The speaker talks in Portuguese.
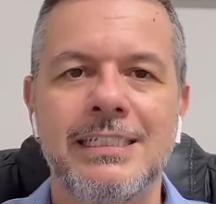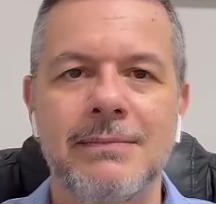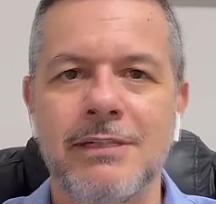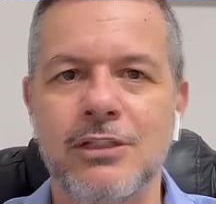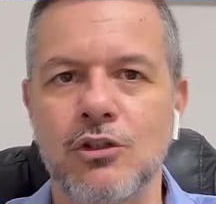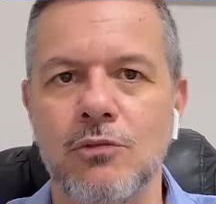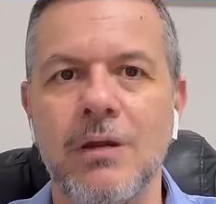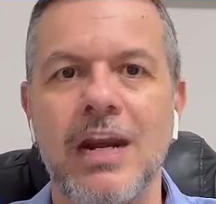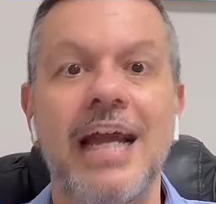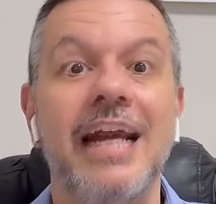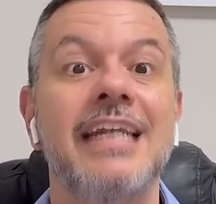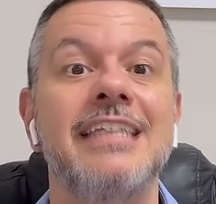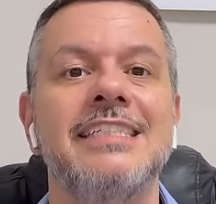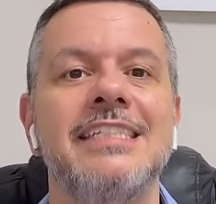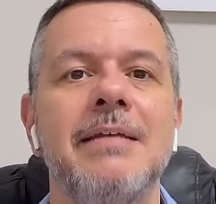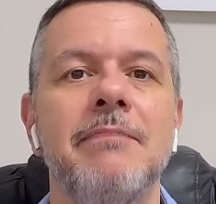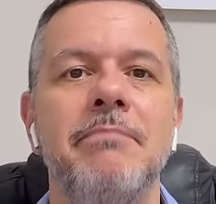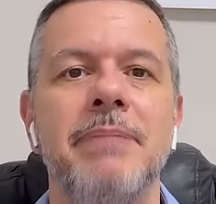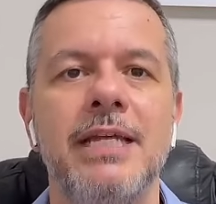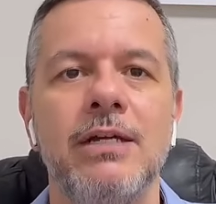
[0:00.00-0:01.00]
mas como ela
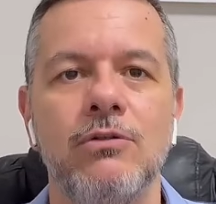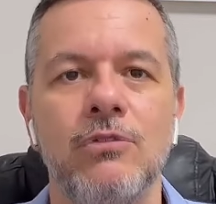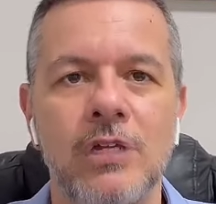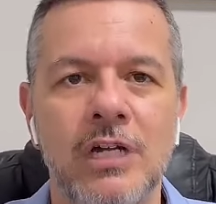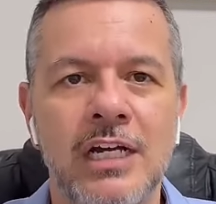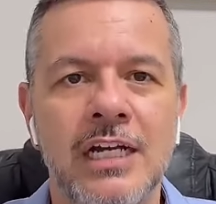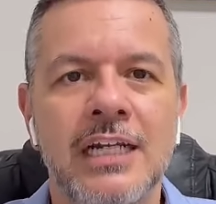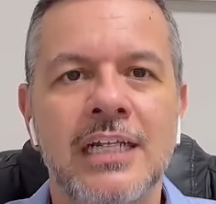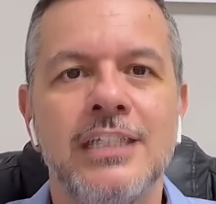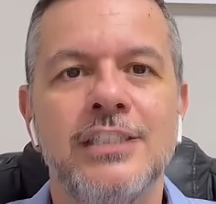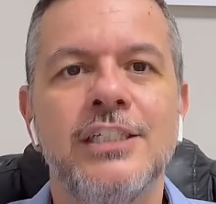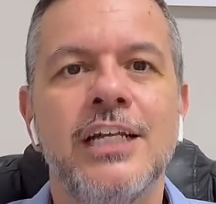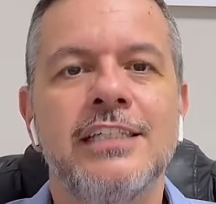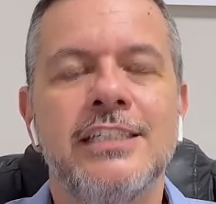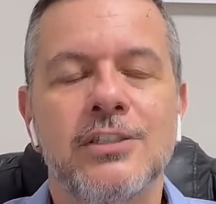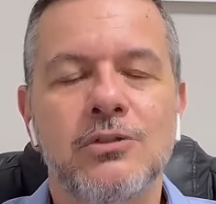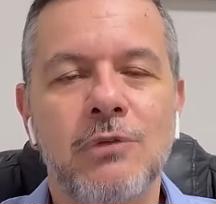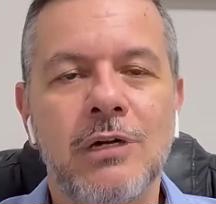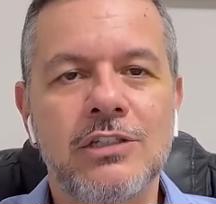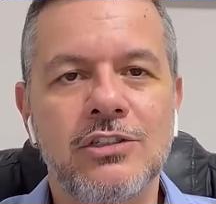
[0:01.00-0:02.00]
recebeu já
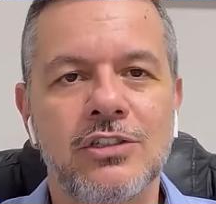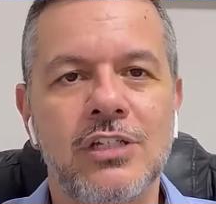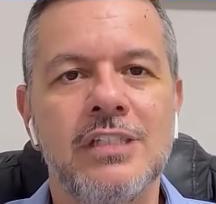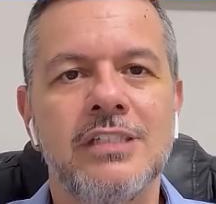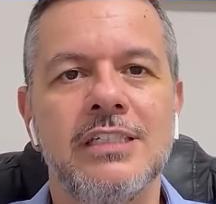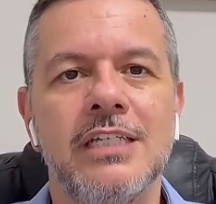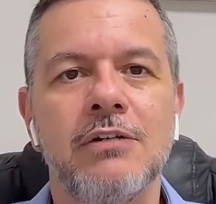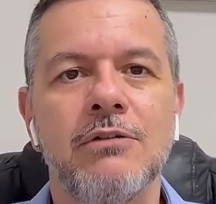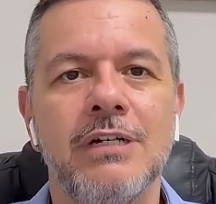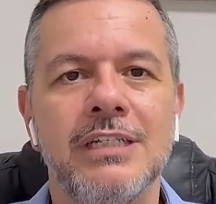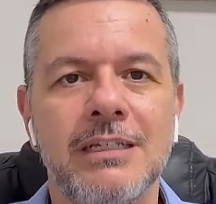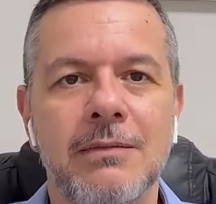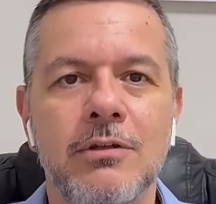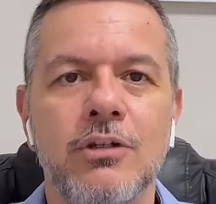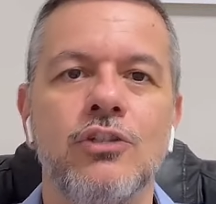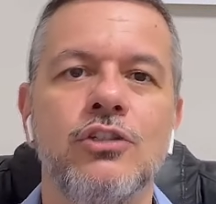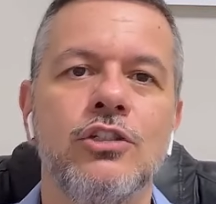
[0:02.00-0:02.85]
esses 450 milhões